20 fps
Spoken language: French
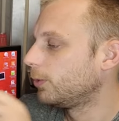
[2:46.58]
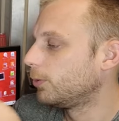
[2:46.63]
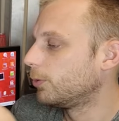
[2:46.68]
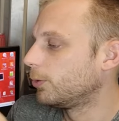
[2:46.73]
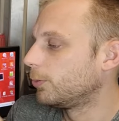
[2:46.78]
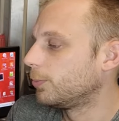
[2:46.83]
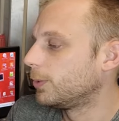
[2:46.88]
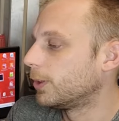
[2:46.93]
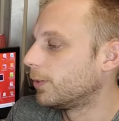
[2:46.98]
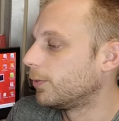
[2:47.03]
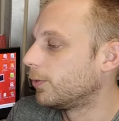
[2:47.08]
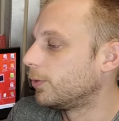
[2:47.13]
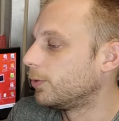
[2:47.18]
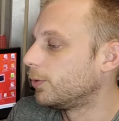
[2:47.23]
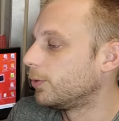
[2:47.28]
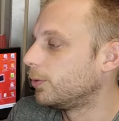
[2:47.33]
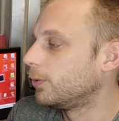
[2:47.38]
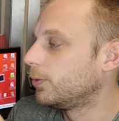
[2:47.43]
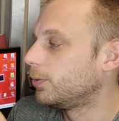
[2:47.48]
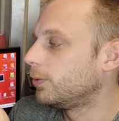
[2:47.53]
donc
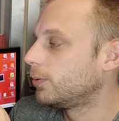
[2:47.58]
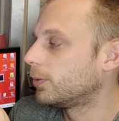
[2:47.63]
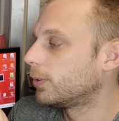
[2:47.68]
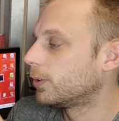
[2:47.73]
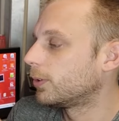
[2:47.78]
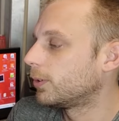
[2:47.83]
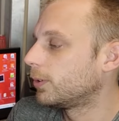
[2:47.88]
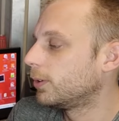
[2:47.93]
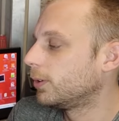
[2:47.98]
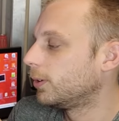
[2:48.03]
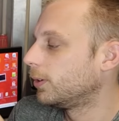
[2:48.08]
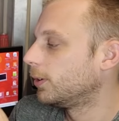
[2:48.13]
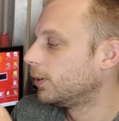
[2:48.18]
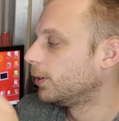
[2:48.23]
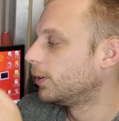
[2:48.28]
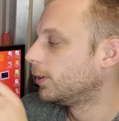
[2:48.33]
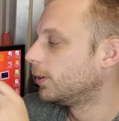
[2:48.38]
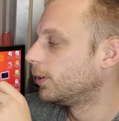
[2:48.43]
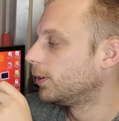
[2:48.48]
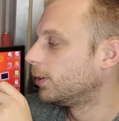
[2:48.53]
bienvenue. Hein.
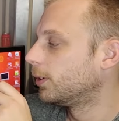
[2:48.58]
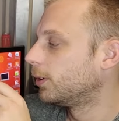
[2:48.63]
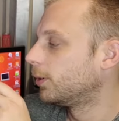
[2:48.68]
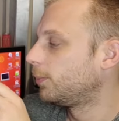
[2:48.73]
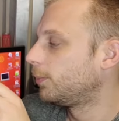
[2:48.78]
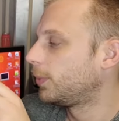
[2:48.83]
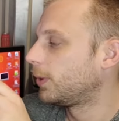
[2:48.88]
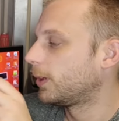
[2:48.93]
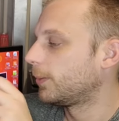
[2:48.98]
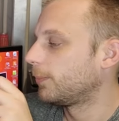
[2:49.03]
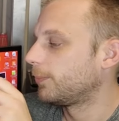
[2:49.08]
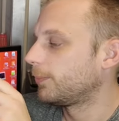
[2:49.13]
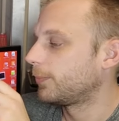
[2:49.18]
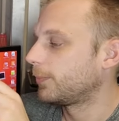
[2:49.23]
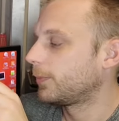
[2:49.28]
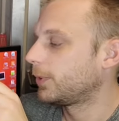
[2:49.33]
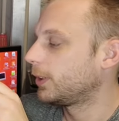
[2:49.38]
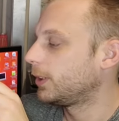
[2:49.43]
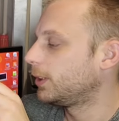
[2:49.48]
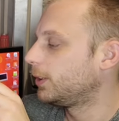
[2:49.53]
Hop là.
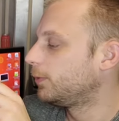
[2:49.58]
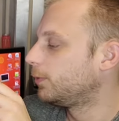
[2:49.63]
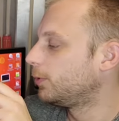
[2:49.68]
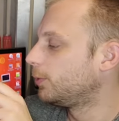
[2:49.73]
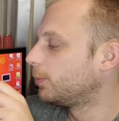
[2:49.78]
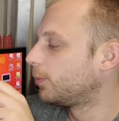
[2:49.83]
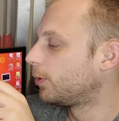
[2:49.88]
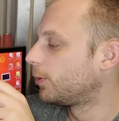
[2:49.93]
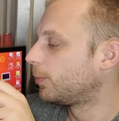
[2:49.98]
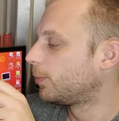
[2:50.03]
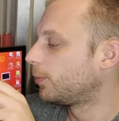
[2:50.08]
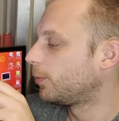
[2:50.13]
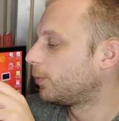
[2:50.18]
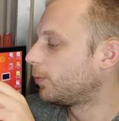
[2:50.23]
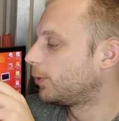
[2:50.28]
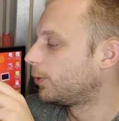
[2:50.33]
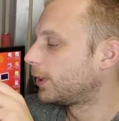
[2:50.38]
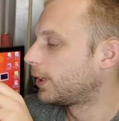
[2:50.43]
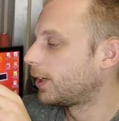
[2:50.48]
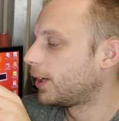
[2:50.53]
Il vous demande
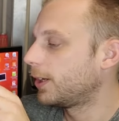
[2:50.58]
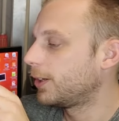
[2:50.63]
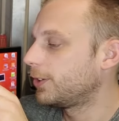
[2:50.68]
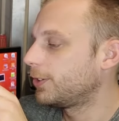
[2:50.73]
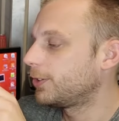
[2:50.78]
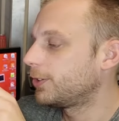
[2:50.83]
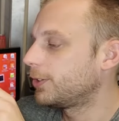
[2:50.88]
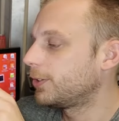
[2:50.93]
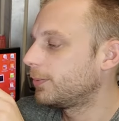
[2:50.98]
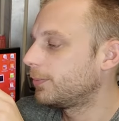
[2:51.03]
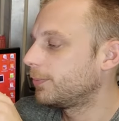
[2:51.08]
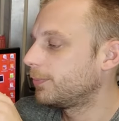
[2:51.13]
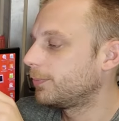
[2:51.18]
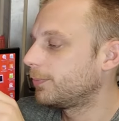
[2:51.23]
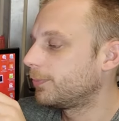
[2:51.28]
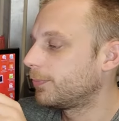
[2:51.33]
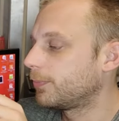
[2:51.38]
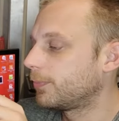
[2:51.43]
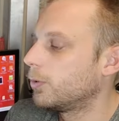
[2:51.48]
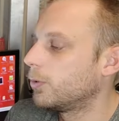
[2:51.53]
votre âge
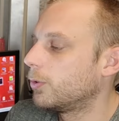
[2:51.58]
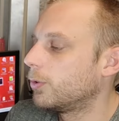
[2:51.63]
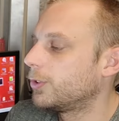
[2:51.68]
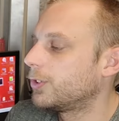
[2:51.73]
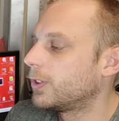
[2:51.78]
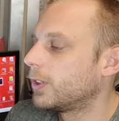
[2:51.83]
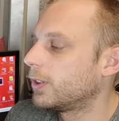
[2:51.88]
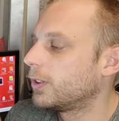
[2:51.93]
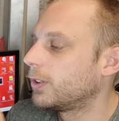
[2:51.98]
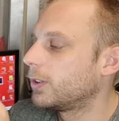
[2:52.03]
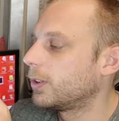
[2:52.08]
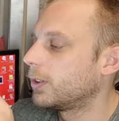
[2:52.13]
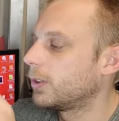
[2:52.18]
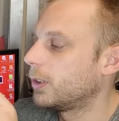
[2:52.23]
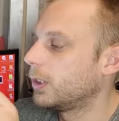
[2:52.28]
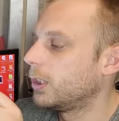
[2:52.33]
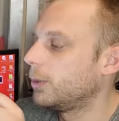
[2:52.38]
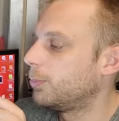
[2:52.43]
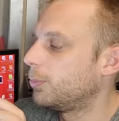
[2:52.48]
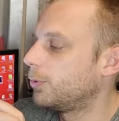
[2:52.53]
de 5,
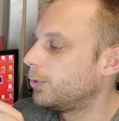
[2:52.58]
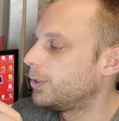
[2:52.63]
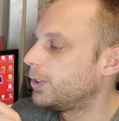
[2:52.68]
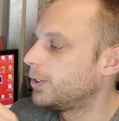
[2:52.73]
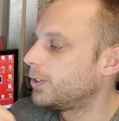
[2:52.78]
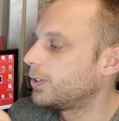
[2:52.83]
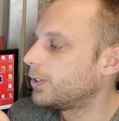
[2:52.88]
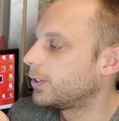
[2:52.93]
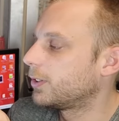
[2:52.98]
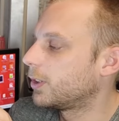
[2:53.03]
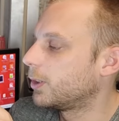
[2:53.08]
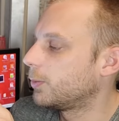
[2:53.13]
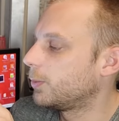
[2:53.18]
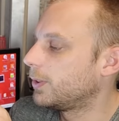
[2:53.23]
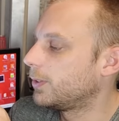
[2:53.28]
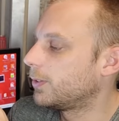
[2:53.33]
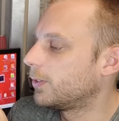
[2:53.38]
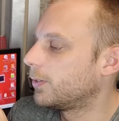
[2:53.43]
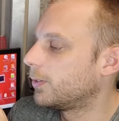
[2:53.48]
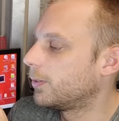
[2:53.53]
les petites 5 à
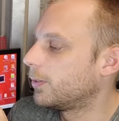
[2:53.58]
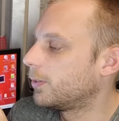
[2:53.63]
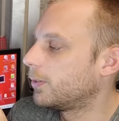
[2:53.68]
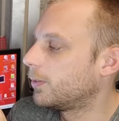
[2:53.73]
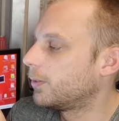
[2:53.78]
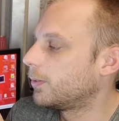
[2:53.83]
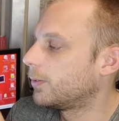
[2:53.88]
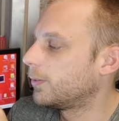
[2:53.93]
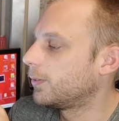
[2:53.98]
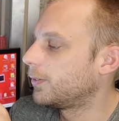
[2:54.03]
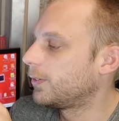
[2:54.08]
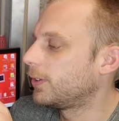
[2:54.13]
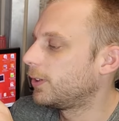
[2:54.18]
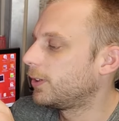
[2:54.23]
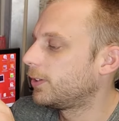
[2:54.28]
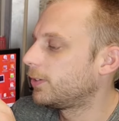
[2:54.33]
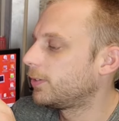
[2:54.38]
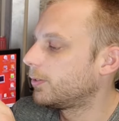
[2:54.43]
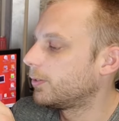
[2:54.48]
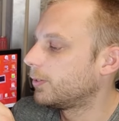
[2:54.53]
8 ans.
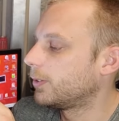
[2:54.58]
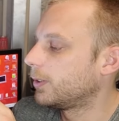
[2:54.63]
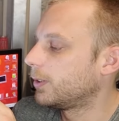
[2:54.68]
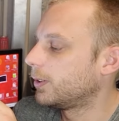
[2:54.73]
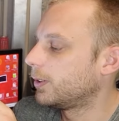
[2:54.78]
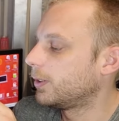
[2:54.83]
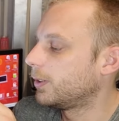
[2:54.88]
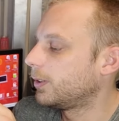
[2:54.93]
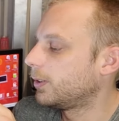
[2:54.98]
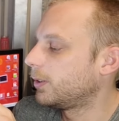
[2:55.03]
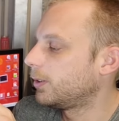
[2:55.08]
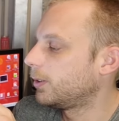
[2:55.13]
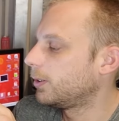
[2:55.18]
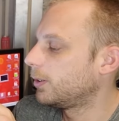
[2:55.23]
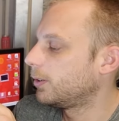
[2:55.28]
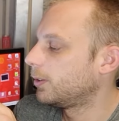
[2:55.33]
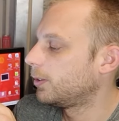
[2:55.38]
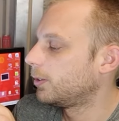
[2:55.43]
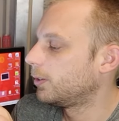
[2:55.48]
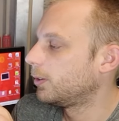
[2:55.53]
Sélectionnez.
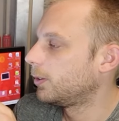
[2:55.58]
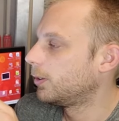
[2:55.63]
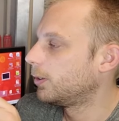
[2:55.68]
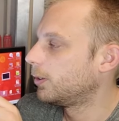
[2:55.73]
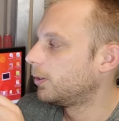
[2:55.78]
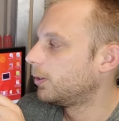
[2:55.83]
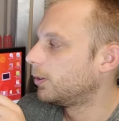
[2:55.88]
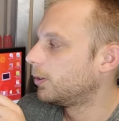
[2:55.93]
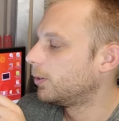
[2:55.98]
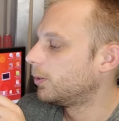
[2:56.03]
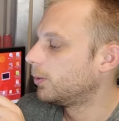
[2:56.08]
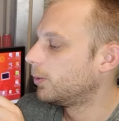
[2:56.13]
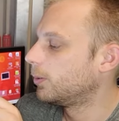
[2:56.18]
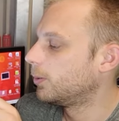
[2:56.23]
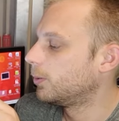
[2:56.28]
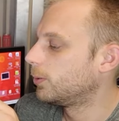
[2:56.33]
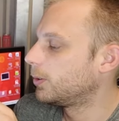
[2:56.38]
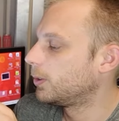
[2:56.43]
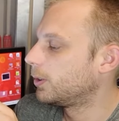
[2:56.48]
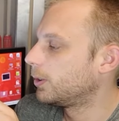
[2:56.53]

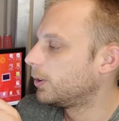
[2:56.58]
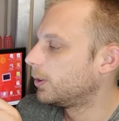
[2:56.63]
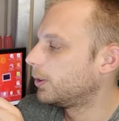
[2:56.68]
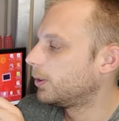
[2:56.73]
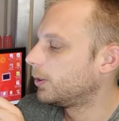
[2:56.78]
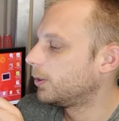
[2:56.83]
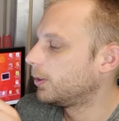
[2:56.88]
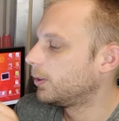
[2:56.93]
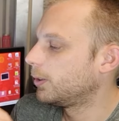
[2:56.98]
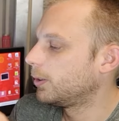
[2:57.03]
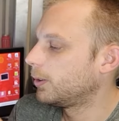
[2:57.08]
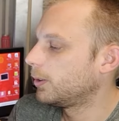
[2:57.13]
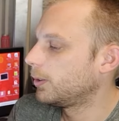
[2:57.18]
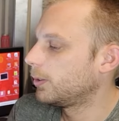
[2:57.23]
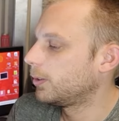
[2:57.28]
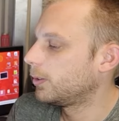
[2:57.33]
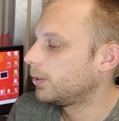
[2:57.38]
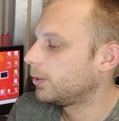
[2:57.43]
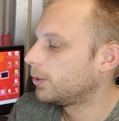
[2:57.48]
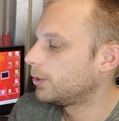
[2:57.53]
Ok.
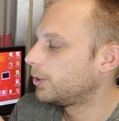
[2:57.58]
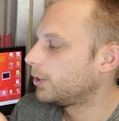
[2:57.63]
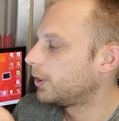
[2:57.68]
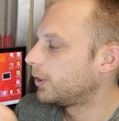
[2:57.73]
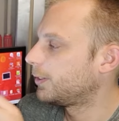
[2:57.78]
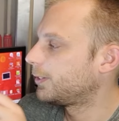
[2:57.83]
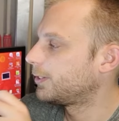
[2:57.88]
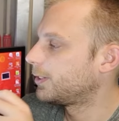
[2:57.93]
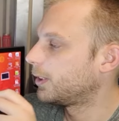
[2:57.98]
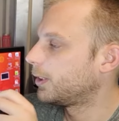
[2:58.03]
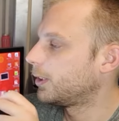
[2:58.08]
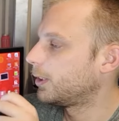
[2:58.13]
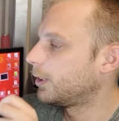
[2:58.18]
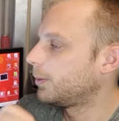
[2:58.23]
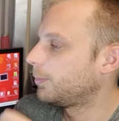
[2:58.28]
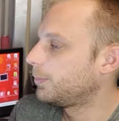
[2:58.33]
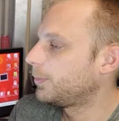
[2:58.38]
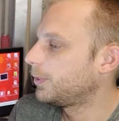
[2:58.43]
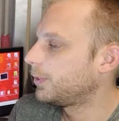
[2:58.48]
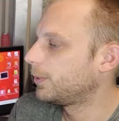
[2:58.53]

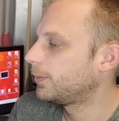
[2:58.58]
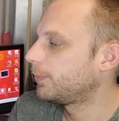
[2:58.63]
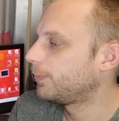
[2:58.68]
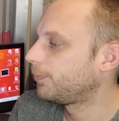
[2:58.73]
J'accepte.